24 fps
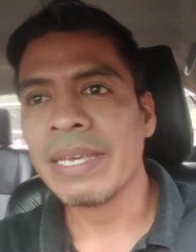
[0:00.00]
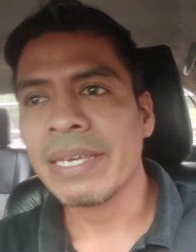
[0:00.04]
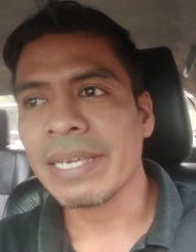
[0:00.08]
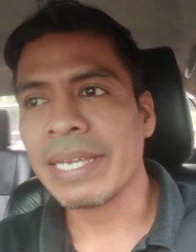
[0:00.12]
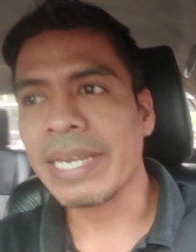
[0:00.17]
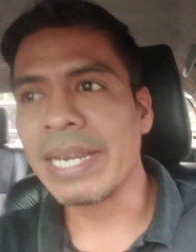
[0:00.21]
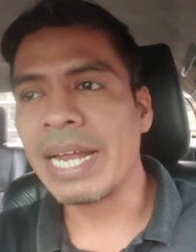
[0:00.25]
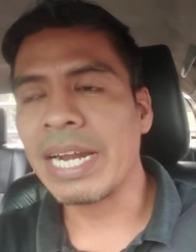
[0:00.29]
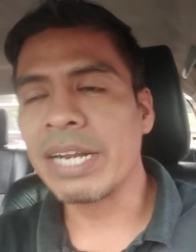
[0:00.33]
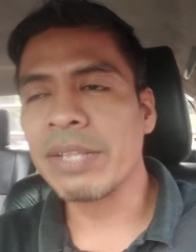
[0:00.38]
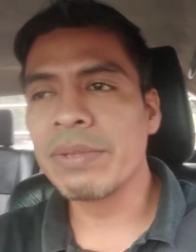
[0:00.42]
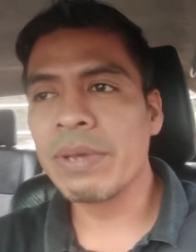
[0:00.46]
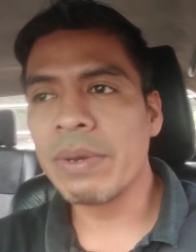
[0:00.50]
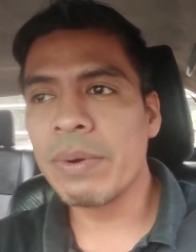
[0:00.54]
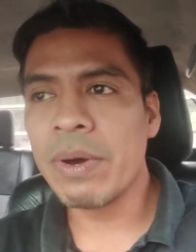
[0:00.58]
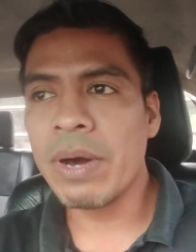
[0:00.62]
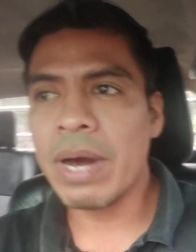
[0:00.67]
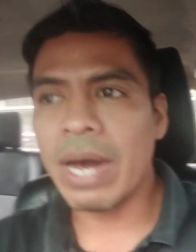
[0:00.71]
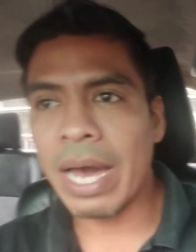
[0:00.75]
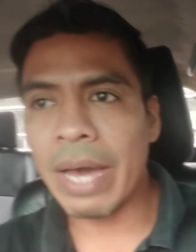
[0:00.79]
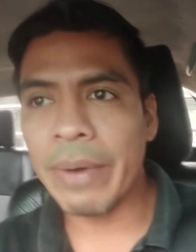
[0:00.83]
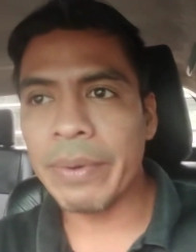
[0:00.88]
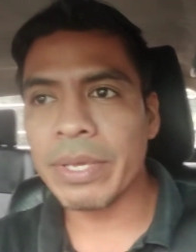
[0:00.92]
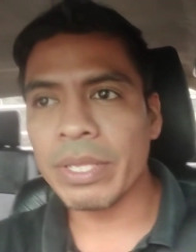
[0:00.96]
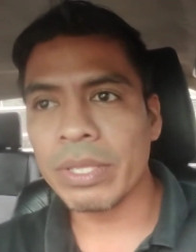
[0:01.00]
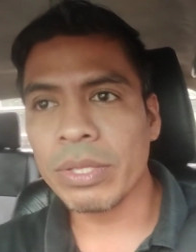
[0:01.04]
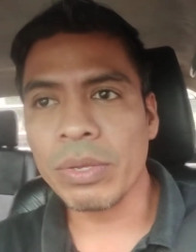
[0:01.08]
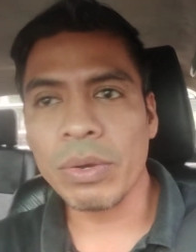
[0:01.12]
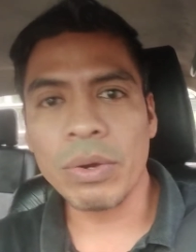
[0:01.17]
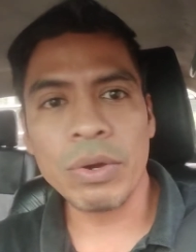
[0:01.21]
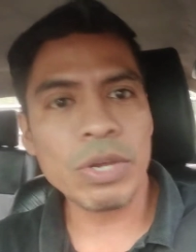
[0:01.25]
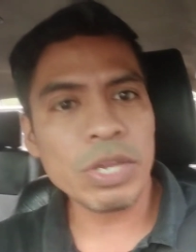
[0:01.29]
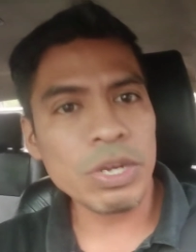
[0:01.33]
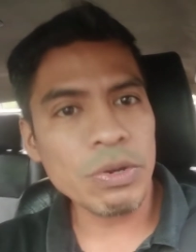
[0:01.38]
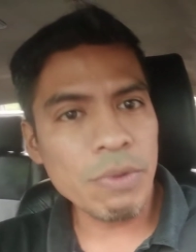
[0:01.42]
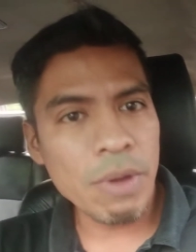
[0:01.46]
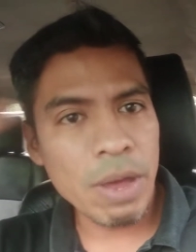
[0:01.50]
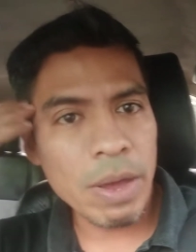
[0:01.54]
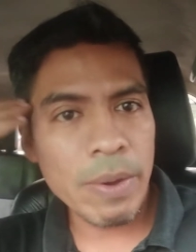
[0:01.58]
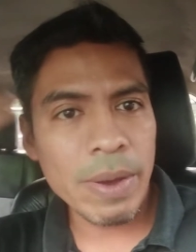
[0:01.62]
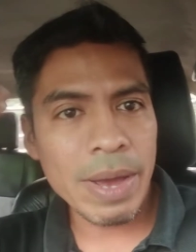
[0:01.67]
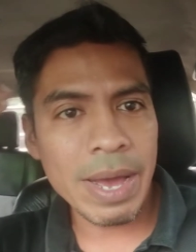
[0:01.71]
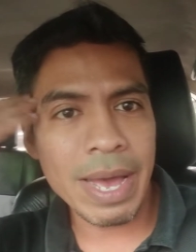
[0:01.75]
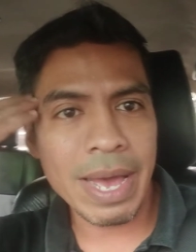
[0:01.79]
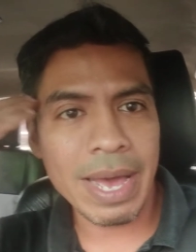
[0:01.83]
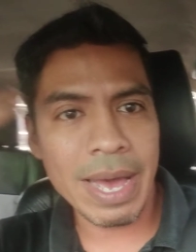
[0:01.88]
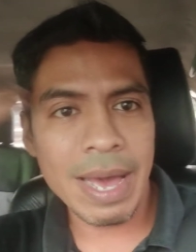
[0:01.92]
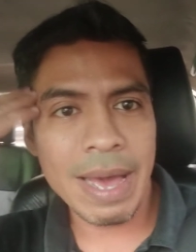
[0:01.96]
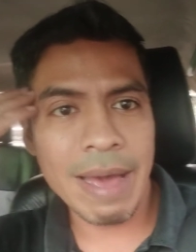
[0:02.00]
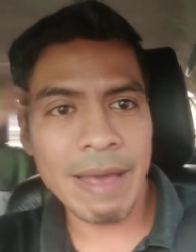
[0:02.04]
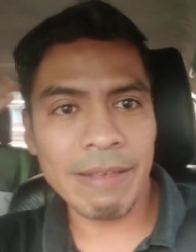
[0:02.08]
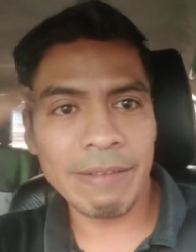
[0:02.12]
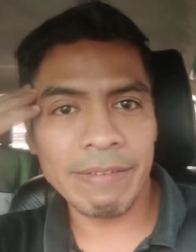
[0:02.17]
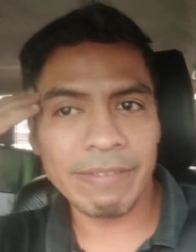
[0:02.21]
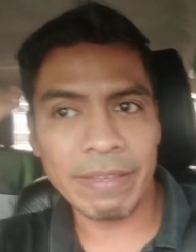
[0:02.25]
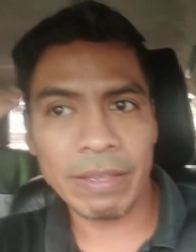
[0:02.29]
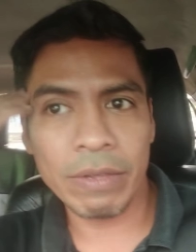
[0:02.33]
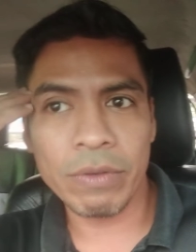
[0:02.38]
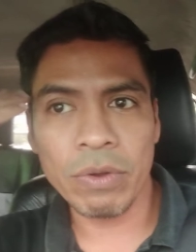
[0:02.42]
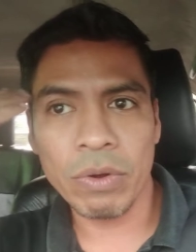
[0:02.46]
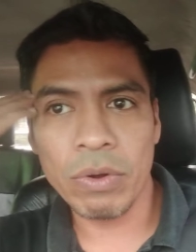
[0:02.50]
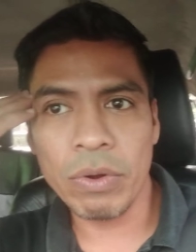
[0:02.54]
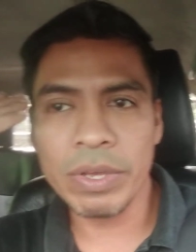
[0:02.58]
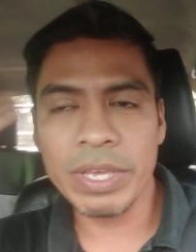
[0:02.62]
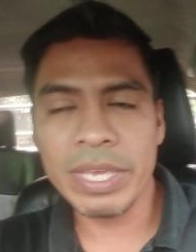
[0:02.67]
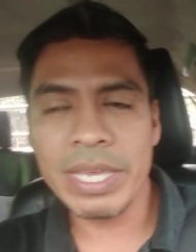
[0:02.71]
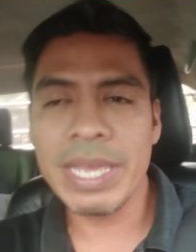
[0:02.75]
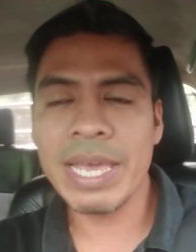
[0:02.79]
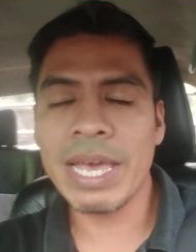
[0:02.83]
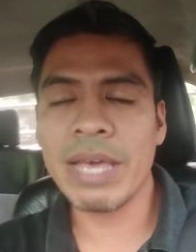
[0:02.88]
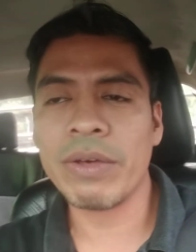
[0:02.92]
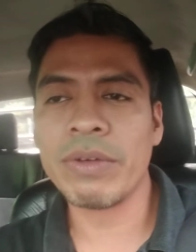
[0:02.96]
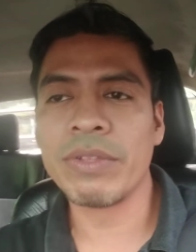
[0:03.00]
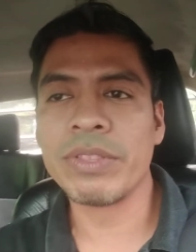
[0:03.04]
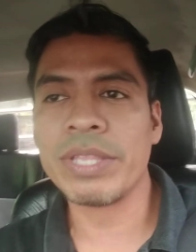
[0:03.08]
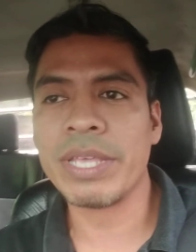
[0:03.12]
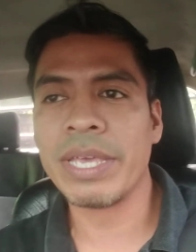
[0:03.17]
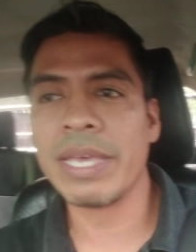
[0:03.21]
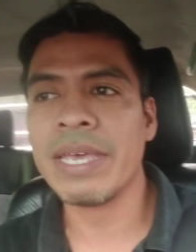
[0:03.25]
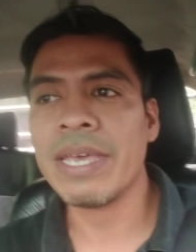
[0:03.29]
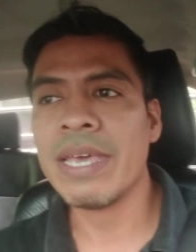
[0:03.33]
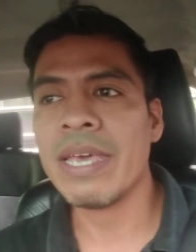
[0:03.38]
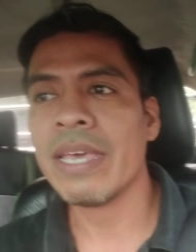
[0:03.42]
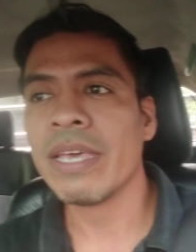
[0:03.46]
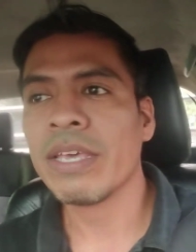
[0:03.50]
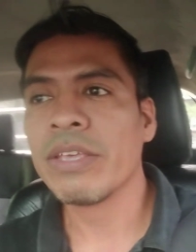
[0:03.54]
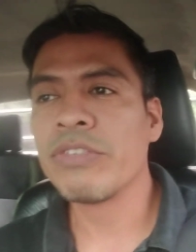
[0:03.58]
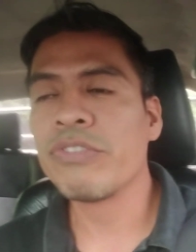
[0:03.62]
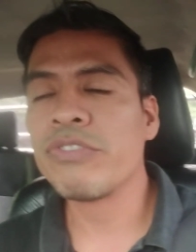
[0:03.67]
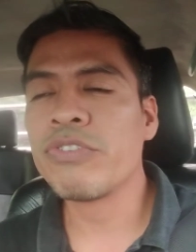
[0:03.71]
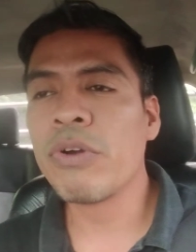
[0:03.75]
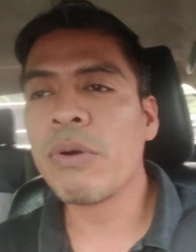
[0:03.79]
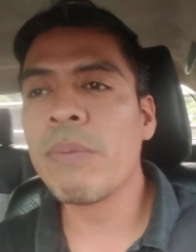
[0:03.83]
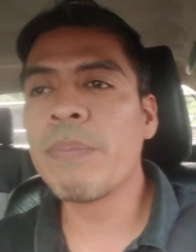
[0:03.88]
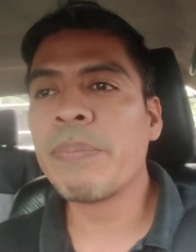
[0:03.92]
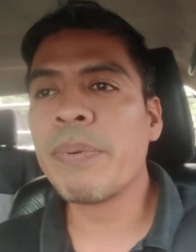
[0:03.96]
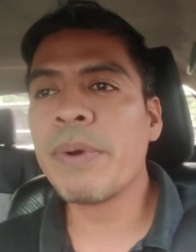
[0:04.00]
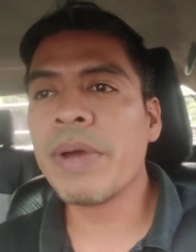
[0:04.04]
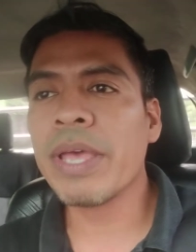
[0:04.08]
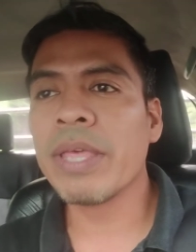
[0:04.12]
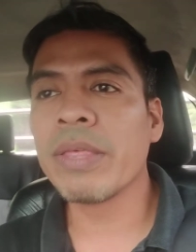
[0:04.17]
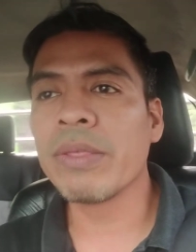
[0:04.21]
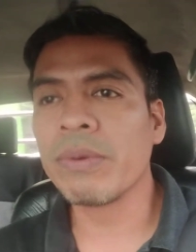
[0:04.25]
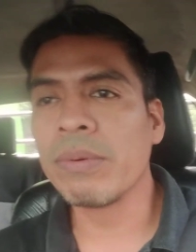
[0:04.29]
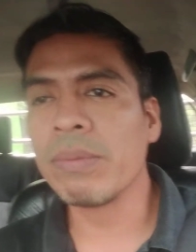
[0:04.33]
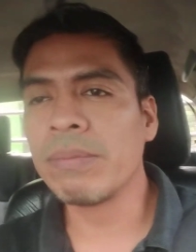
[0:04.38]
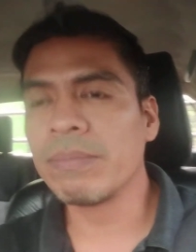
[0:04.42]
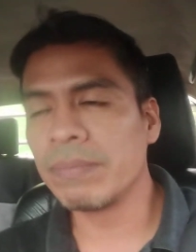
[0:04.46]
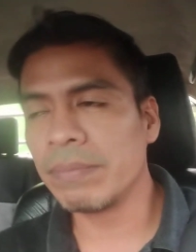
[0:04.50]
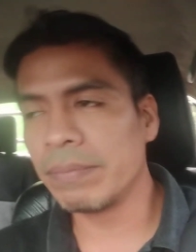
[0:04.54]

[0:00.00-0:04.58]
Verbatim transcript: crear nuevos hábitos y nueva psicología donde yo puedo